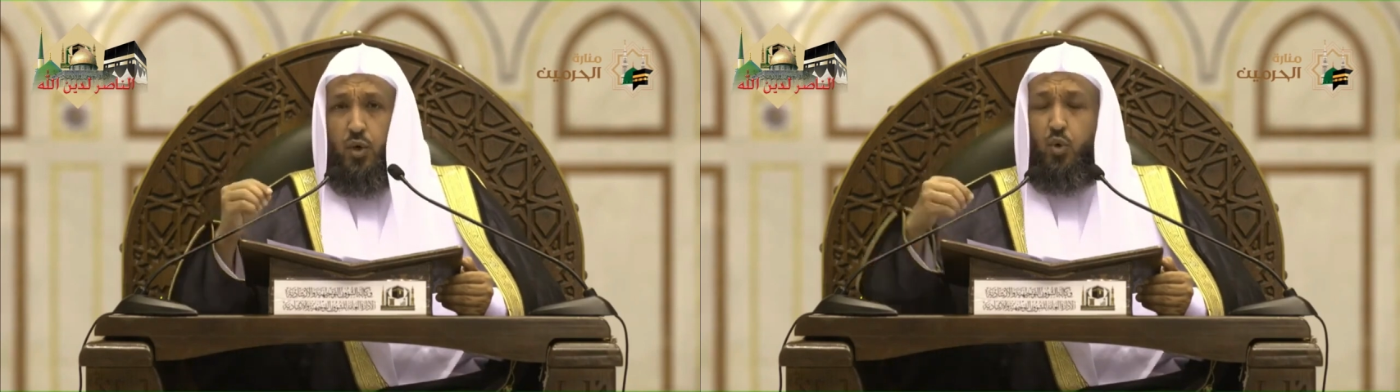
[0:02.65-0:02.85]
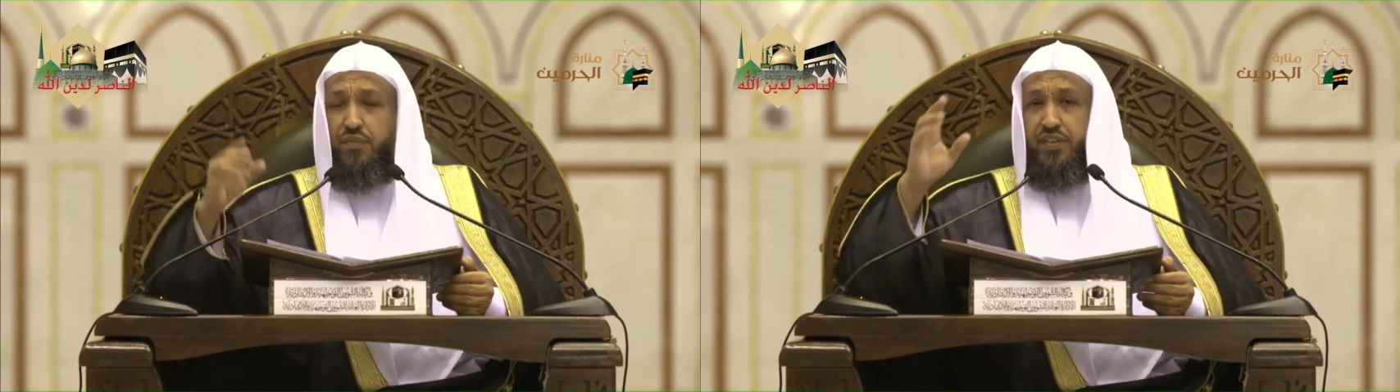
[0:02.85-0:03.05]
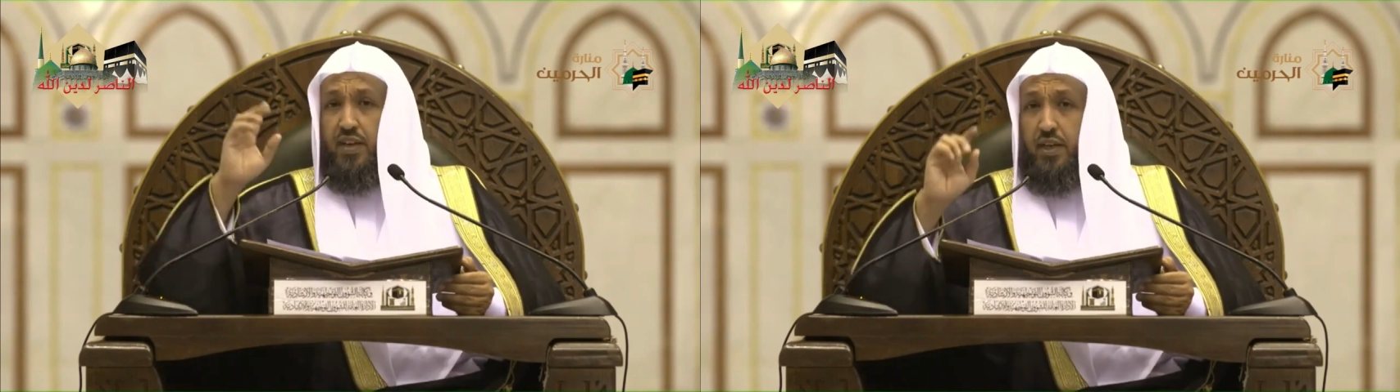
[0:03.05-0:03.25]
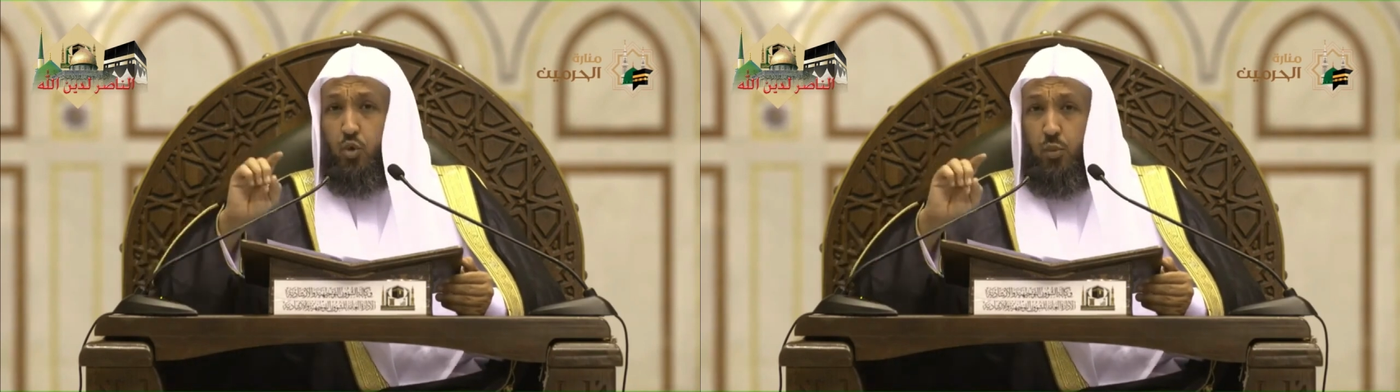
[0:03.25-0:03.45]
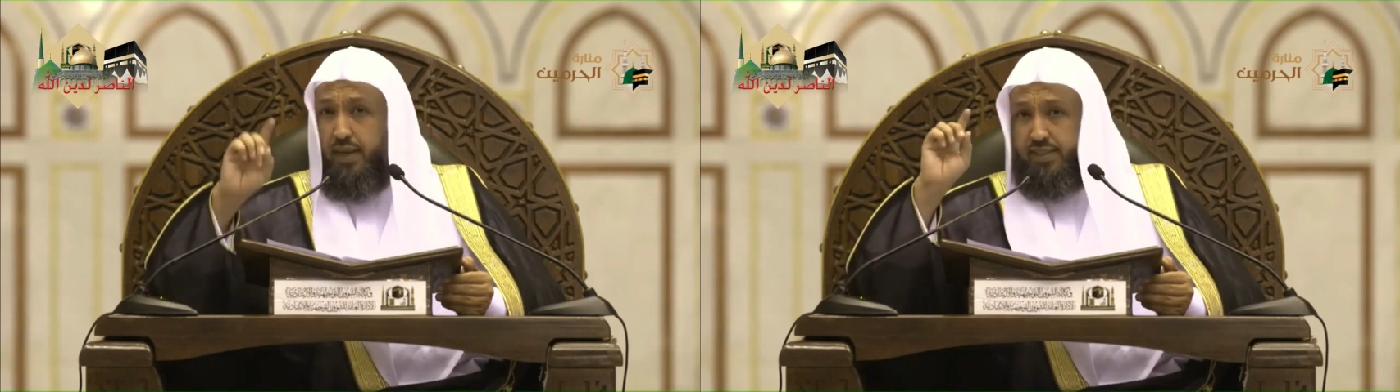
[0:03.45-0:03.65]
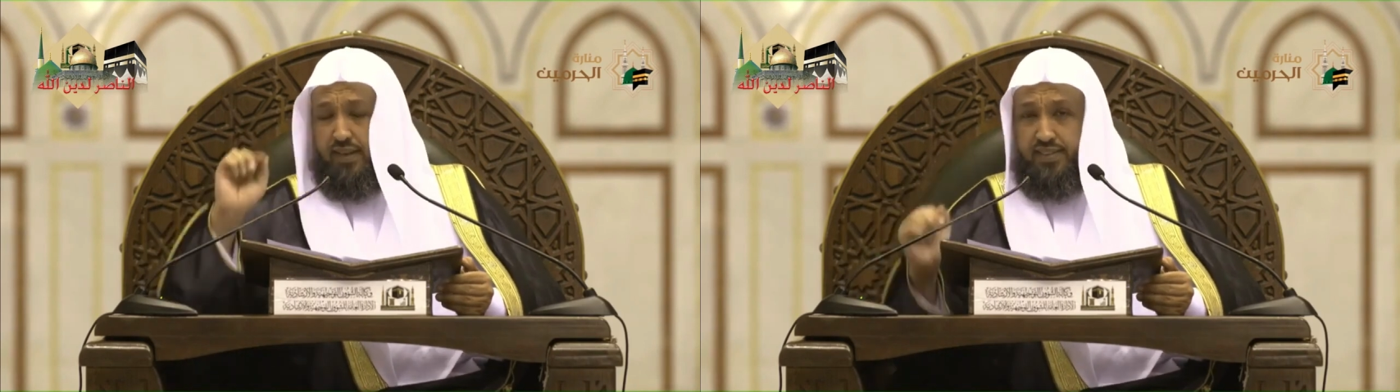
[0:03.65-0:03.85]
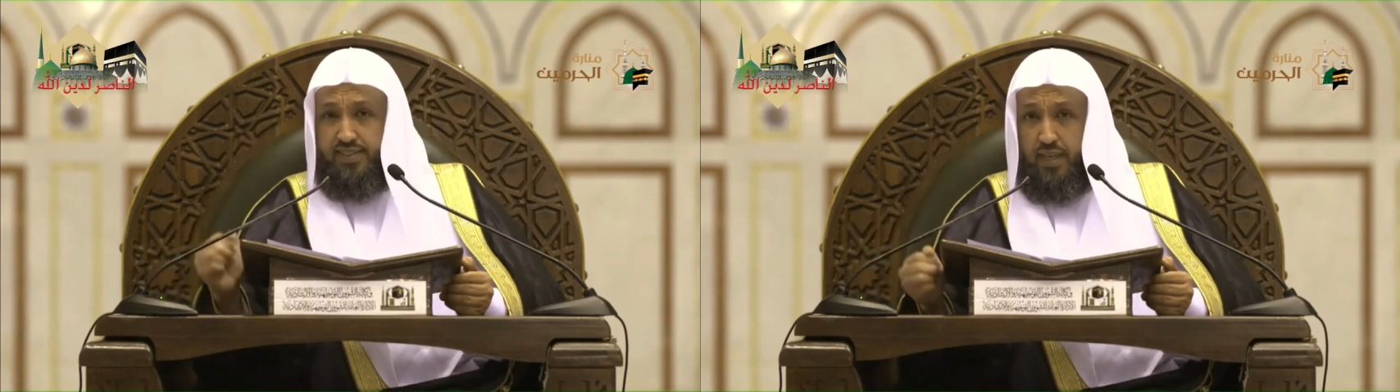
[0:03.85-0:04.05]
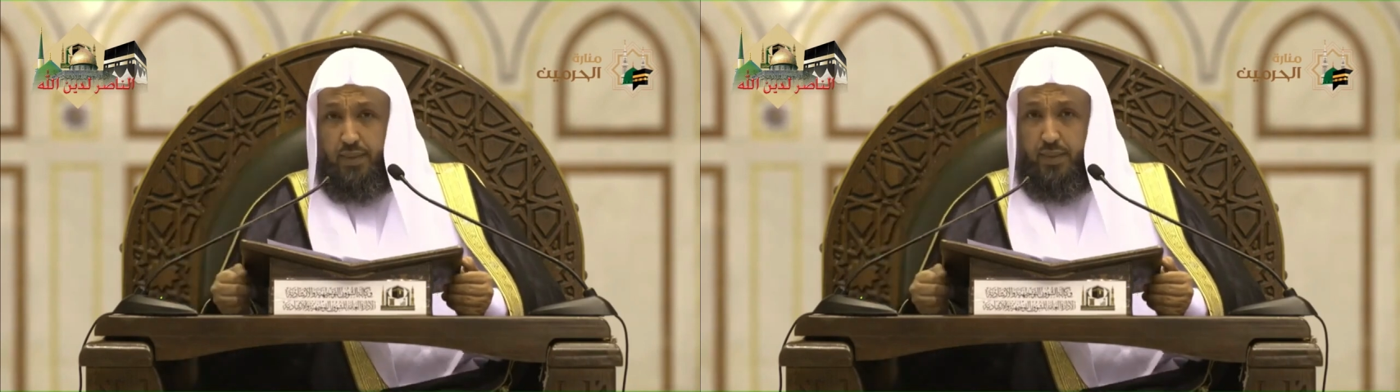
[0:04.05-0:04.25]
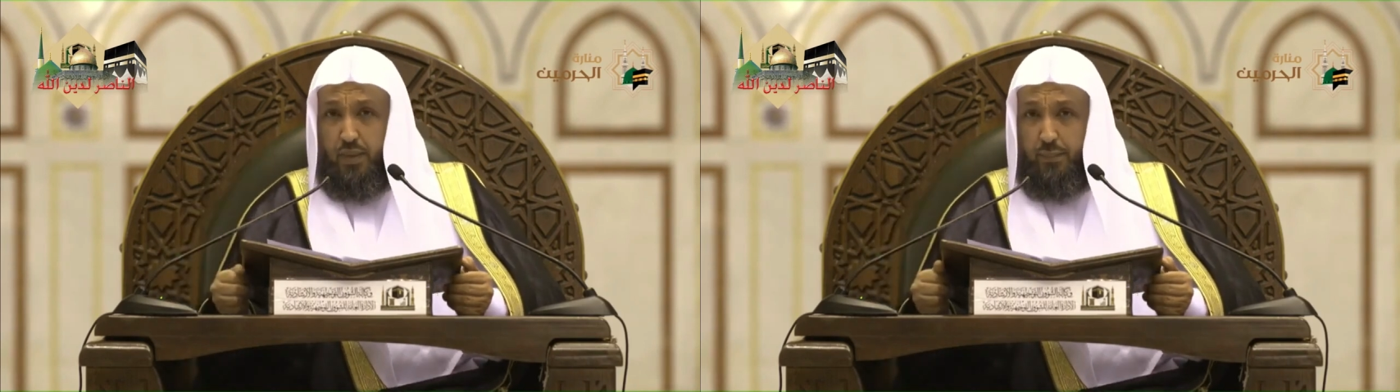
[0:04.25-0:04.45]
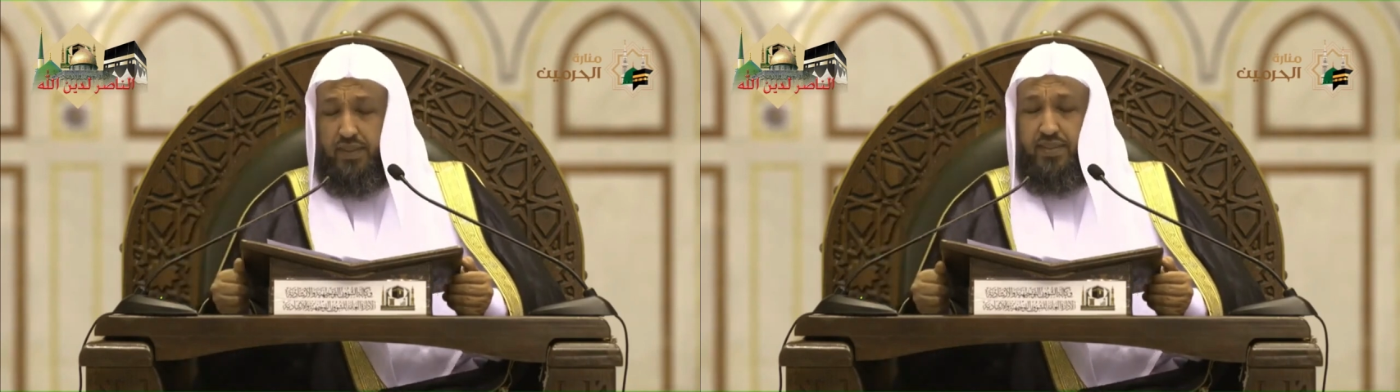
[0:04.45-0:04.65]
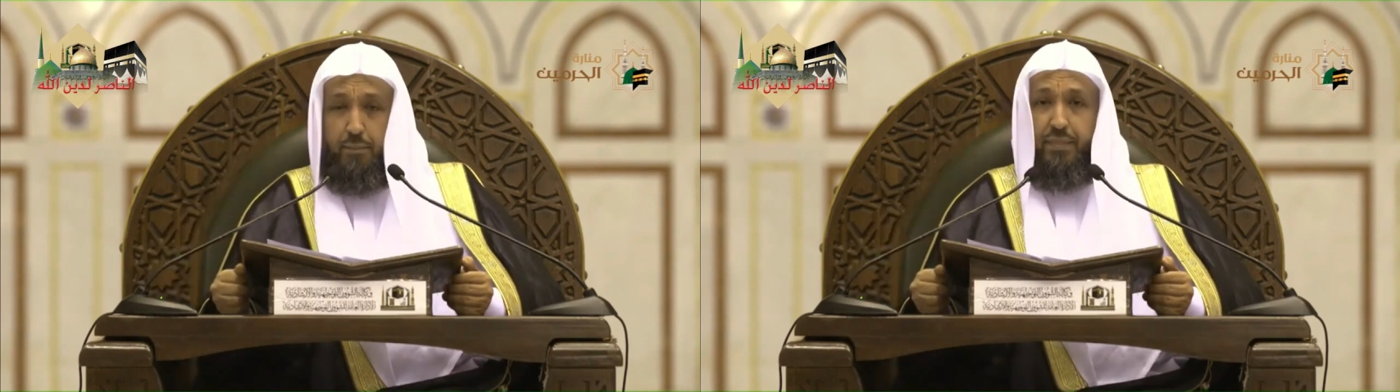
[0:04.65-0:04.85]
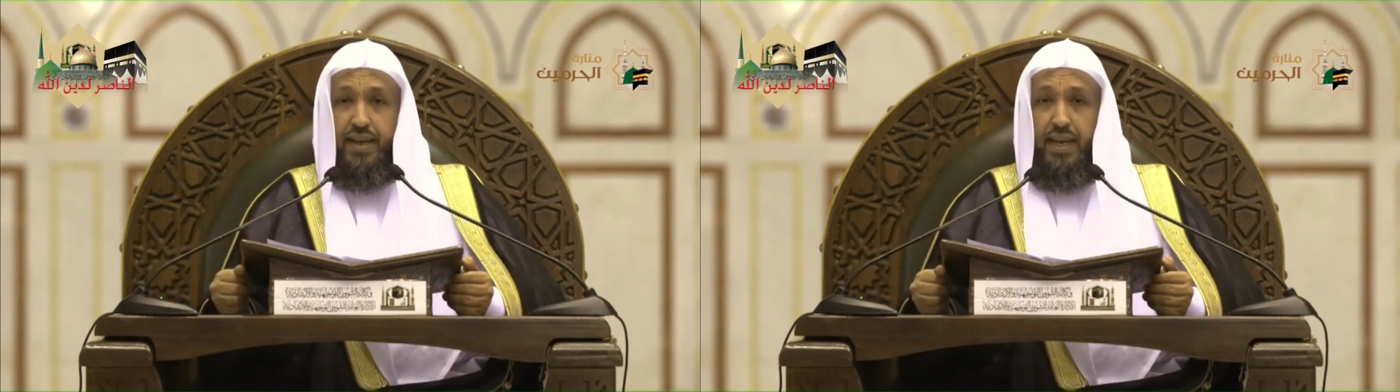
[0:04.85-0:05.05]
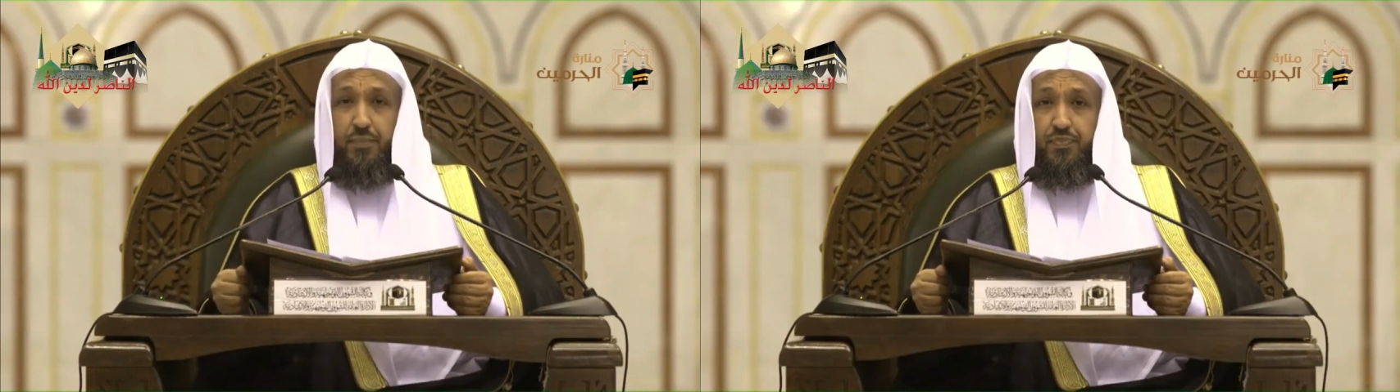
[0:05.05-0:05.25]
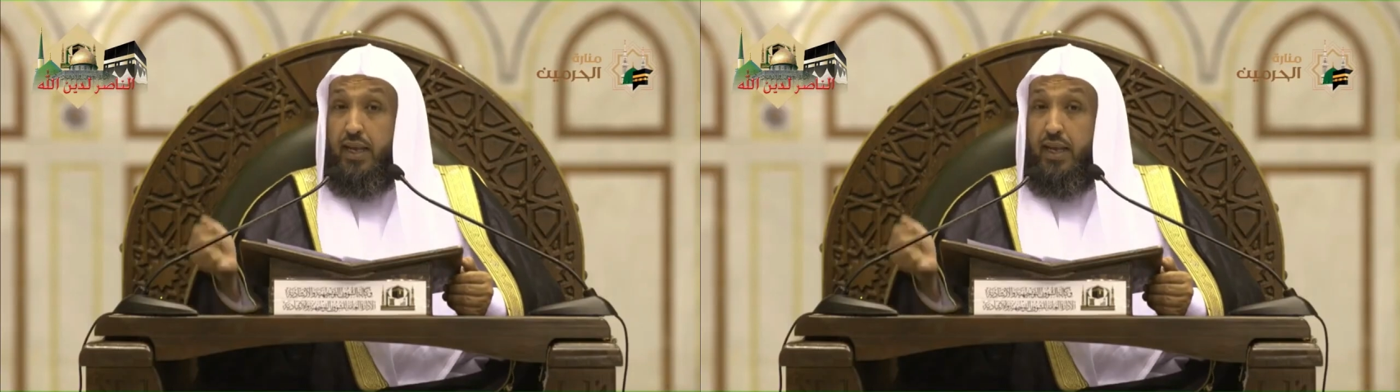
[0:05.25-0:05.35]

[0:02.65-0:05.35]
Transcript: غفر له ما تقدم من ذنبه